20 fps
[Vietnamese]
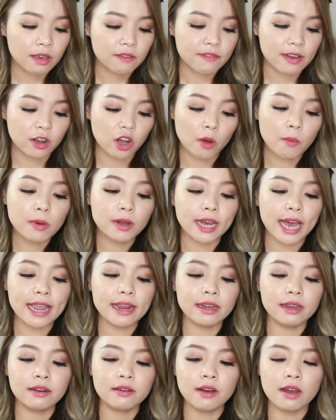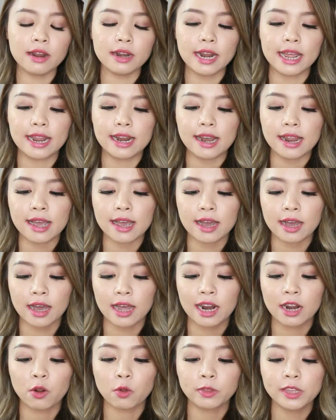và có một cách nữa đấy là
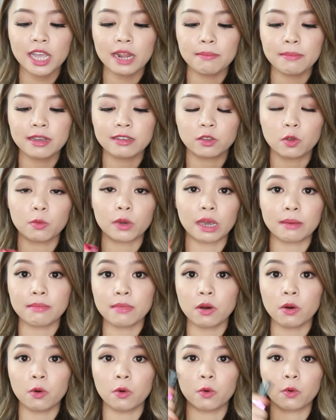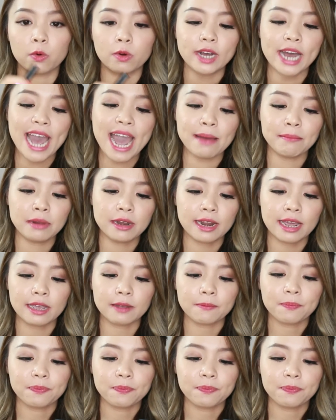lần đầu tiên mình dùng cái màu cam này này